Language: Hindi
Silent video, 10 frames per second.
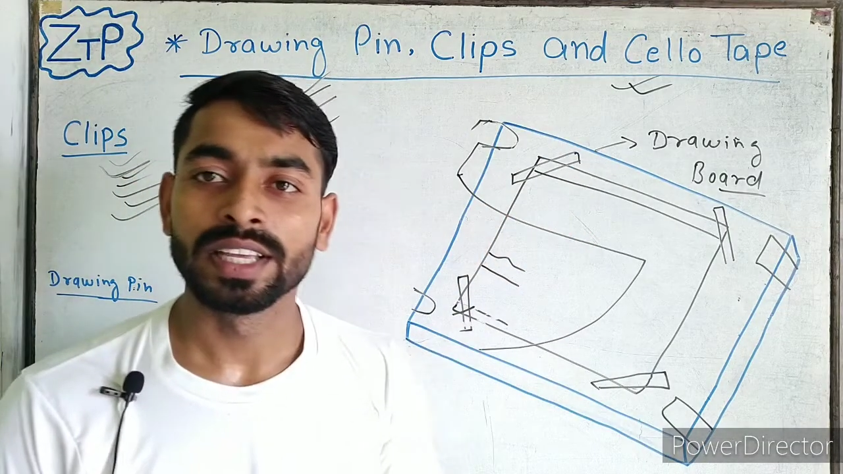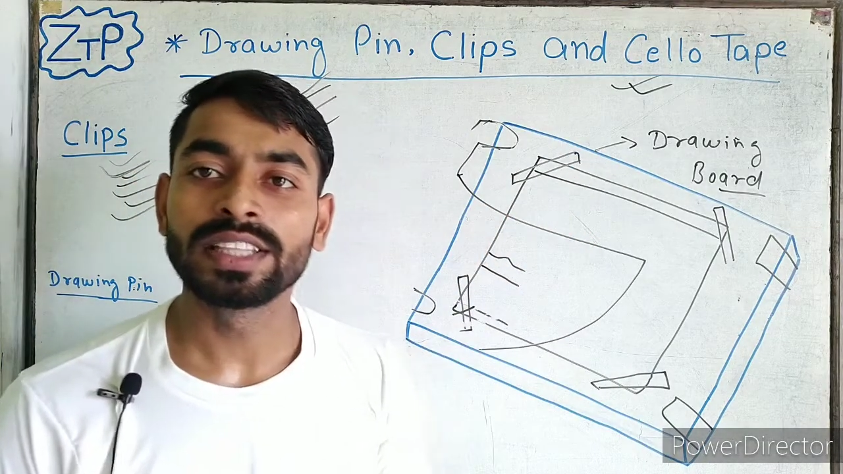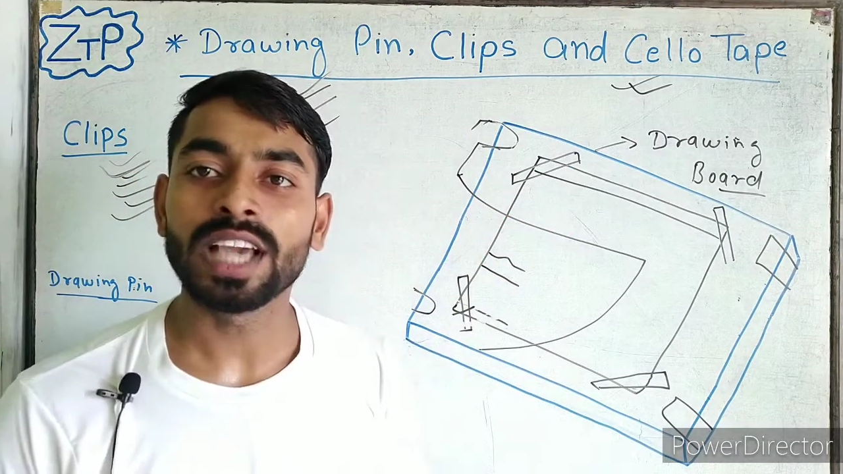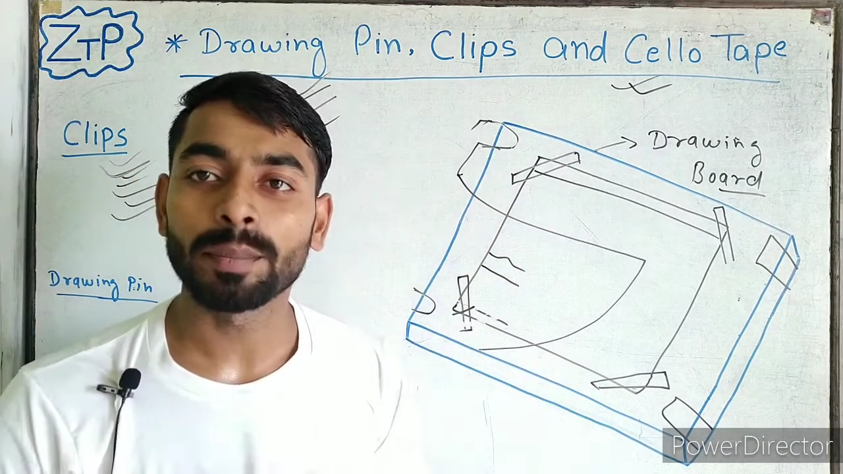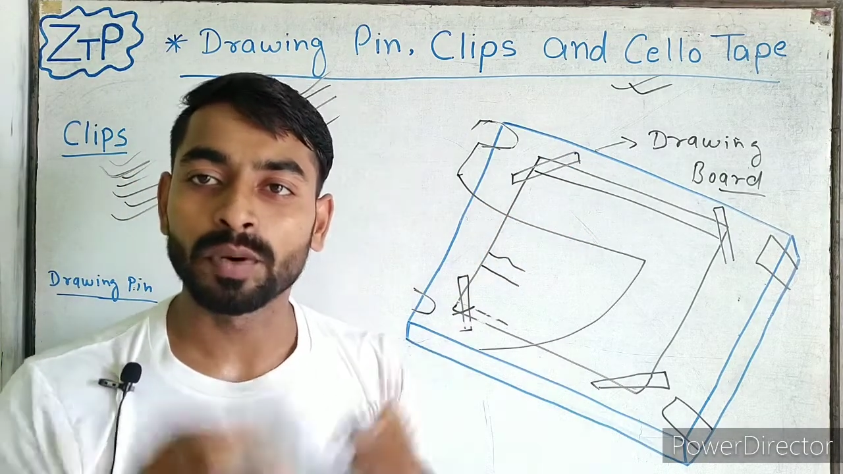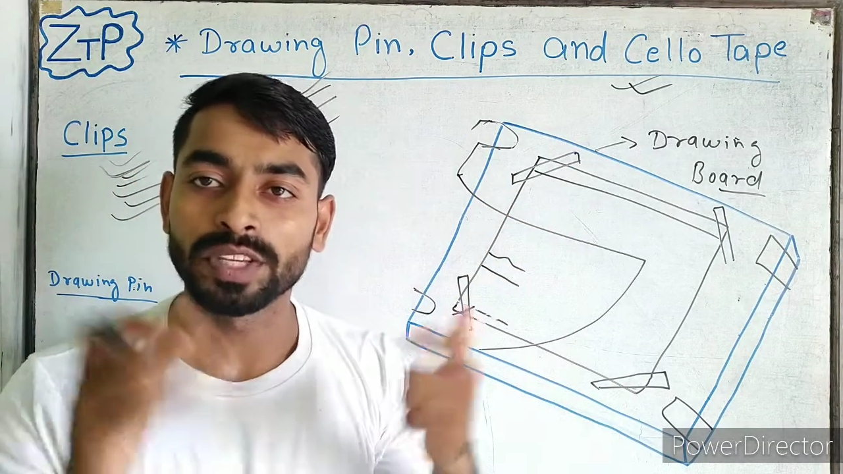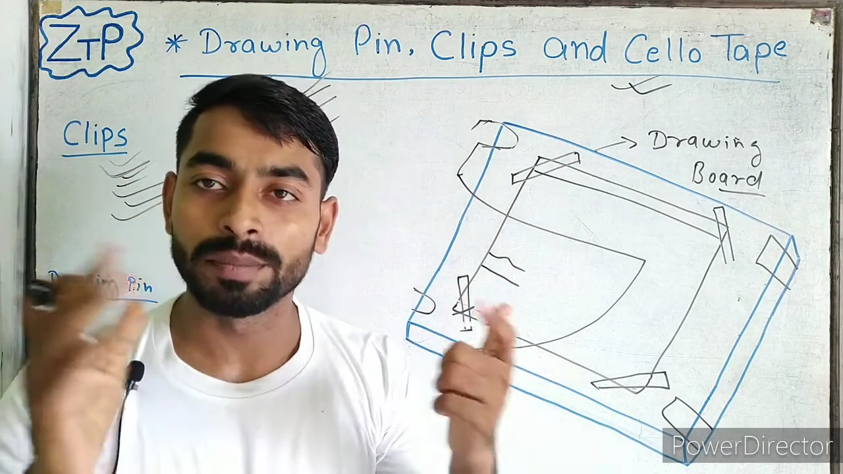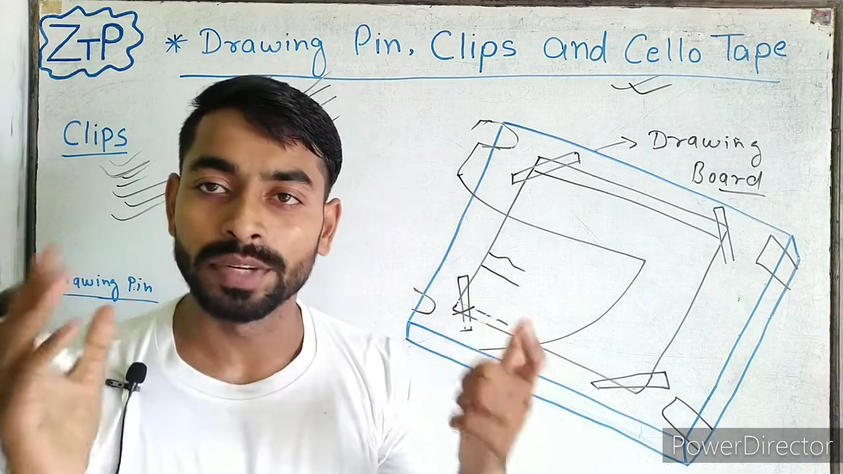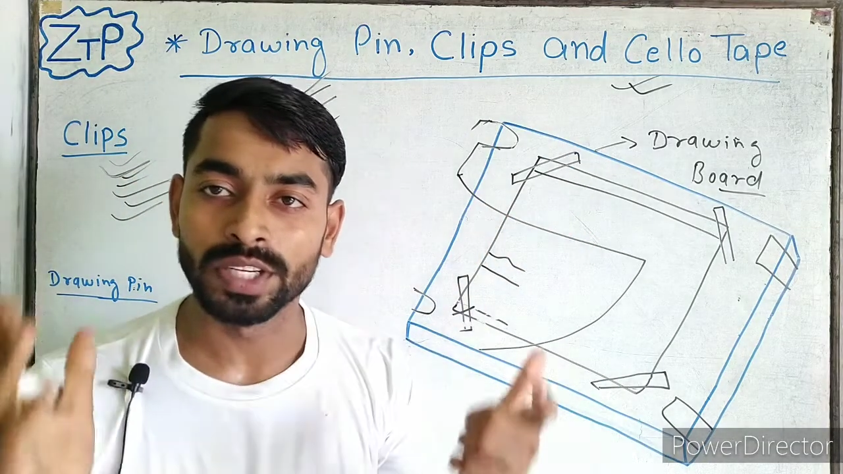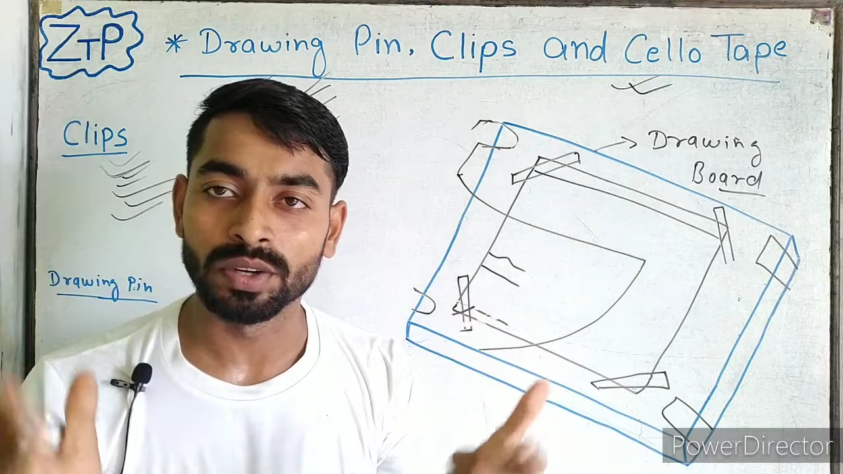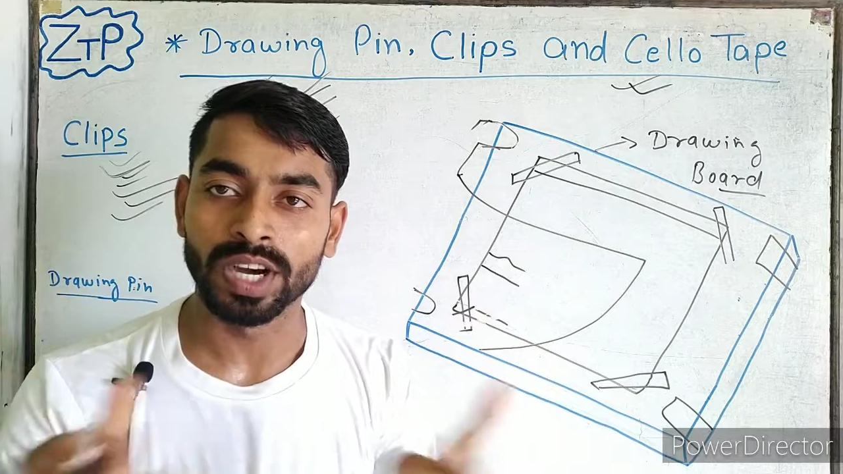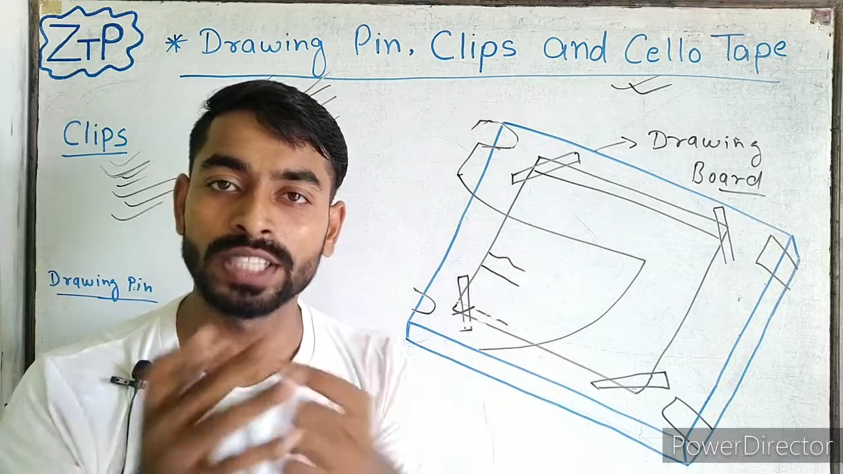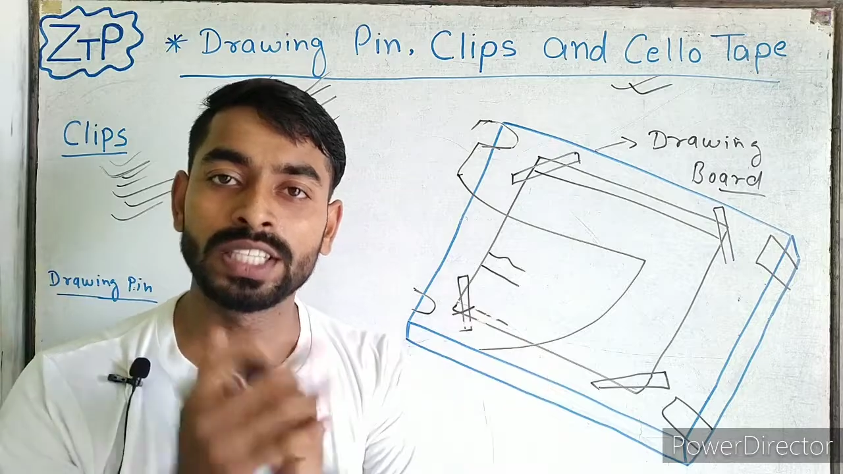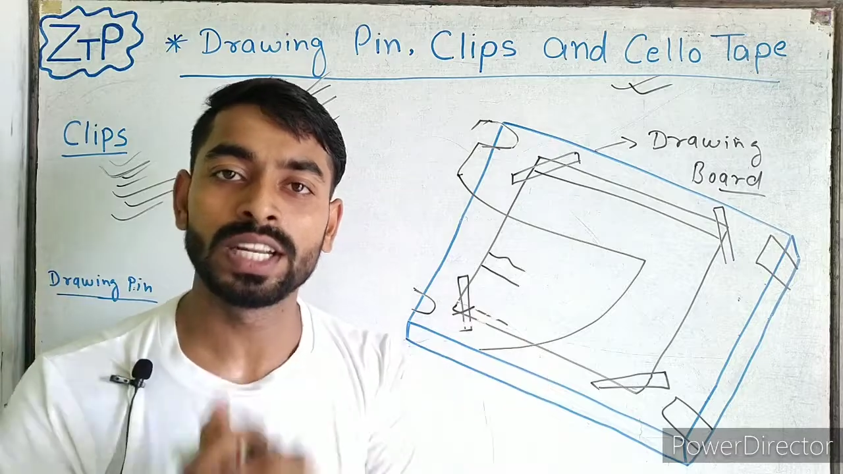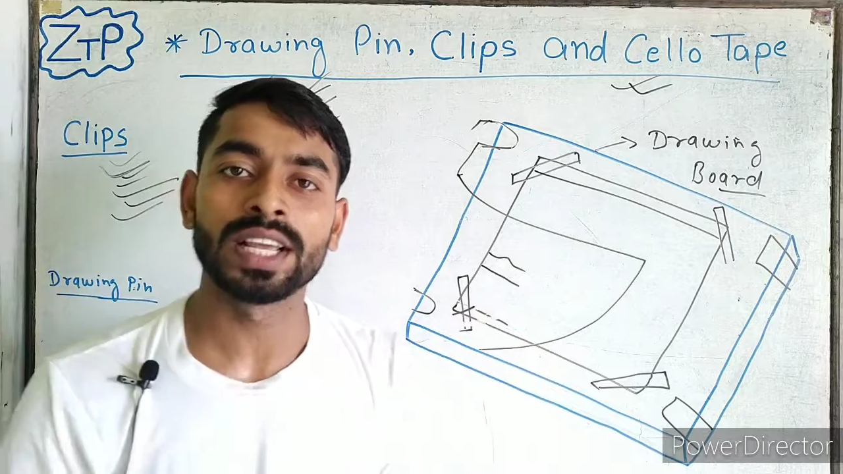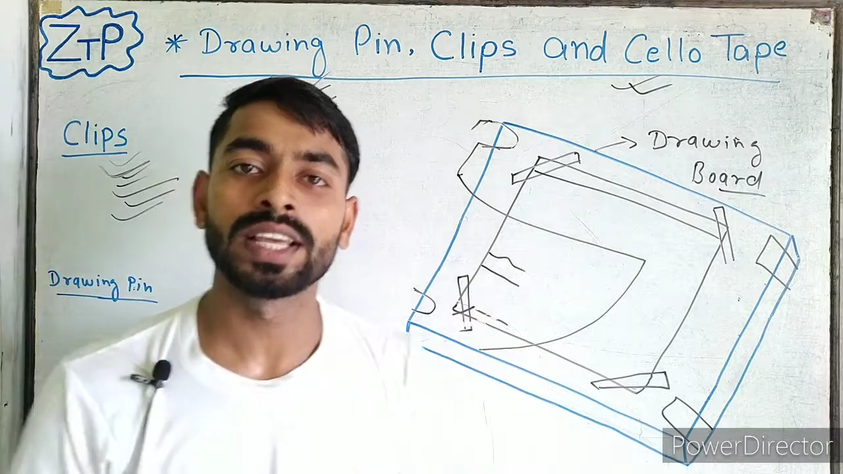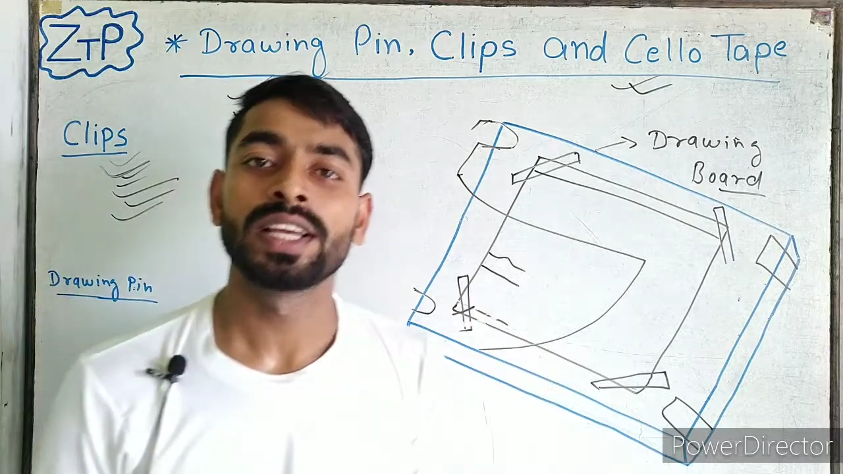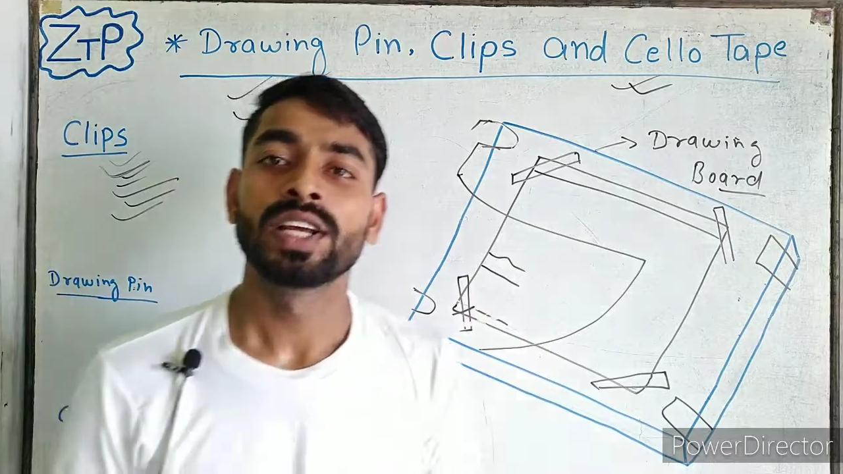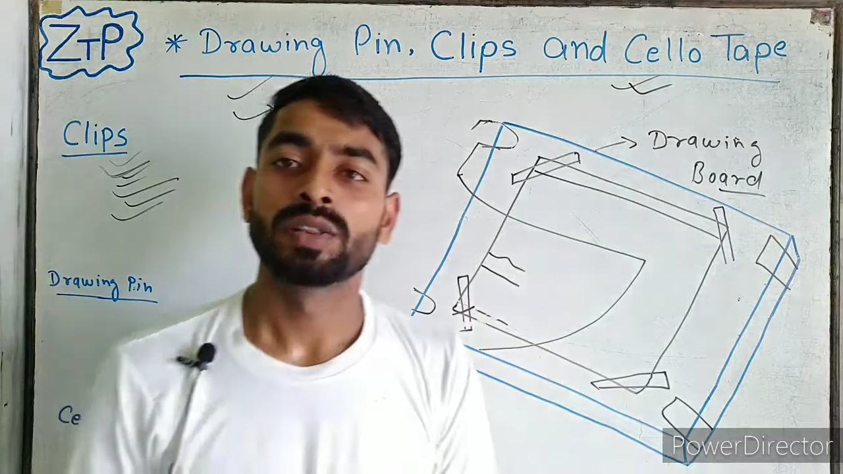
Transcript: यदि आपको ये वीडियो अच्छी लगे